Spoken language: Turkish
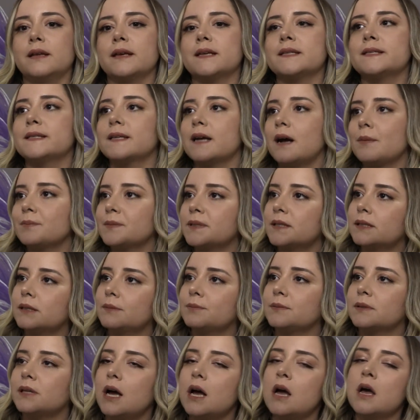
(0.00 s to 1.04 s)
Test
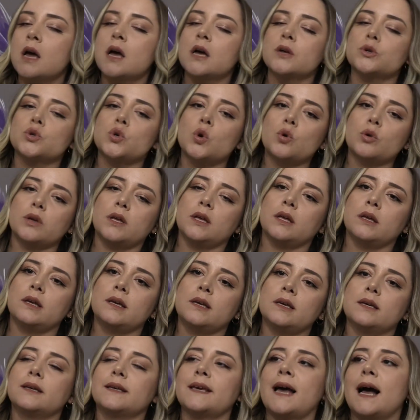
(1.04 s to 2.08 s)
yaptırıp da çok
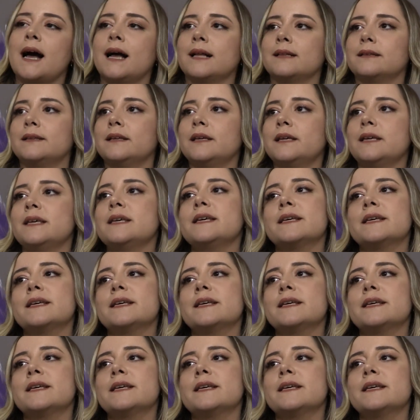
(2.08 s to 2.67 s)
iyi geldi,